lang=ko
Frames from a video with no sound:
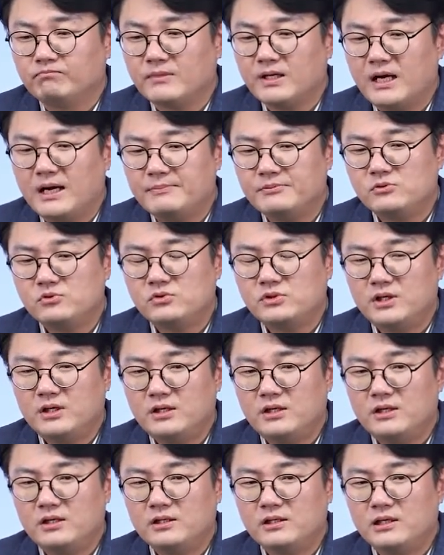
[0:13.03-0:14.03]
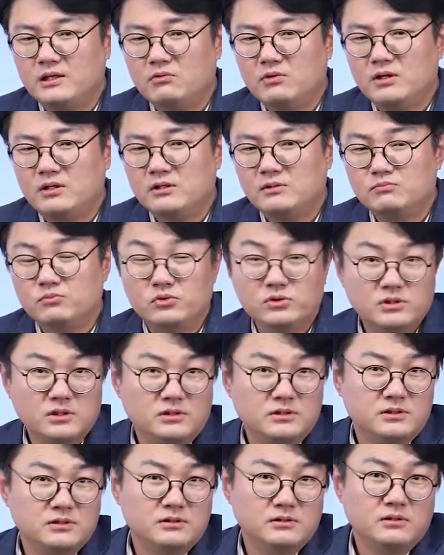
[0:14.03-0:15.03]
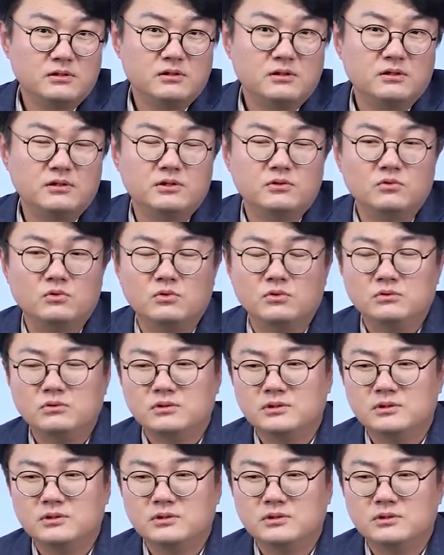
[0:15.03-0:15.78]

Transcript: 압수수색이라고 하는 건 물적 증거이고